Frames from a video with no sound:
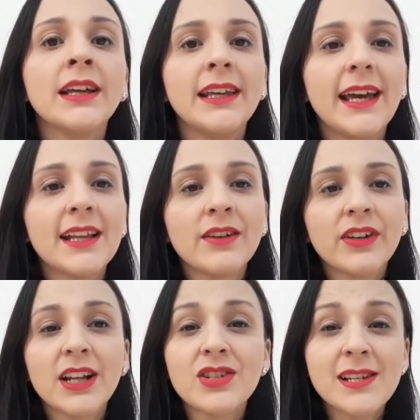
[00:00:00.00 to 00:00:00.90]
E é, na
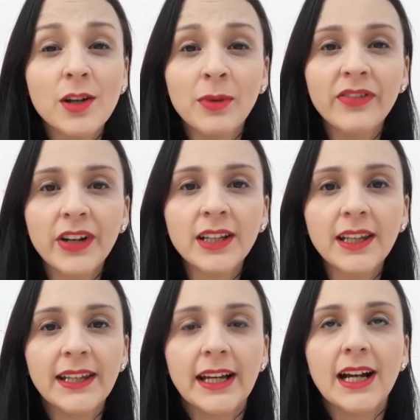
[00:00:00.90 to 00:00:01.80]
verdade eles são uma
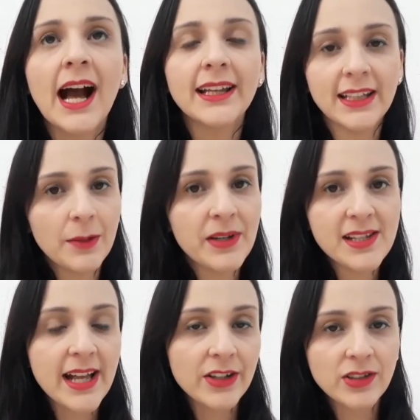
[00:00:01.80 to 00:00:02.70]
franquia. Aqui na minha
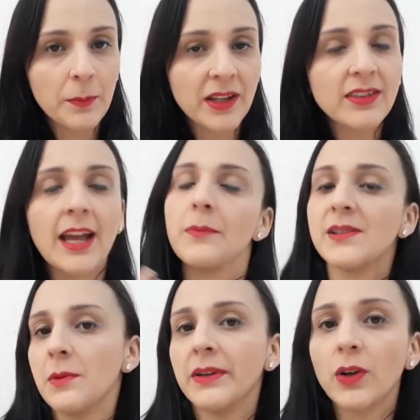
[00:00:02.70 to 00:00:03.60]
cidade também tem,
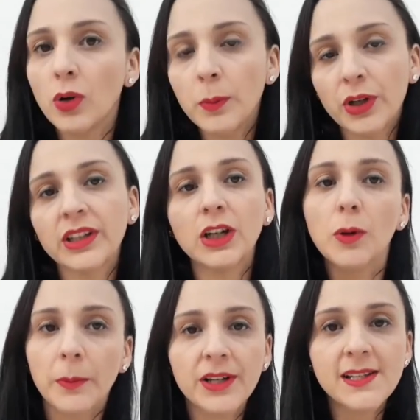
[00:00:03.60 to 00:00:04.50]
mas minha mãe não comprou aqui,
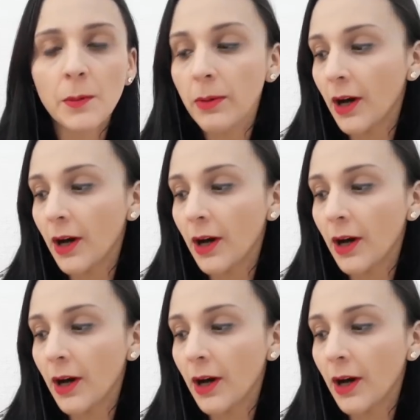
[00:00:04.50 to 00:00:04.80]
comprou em São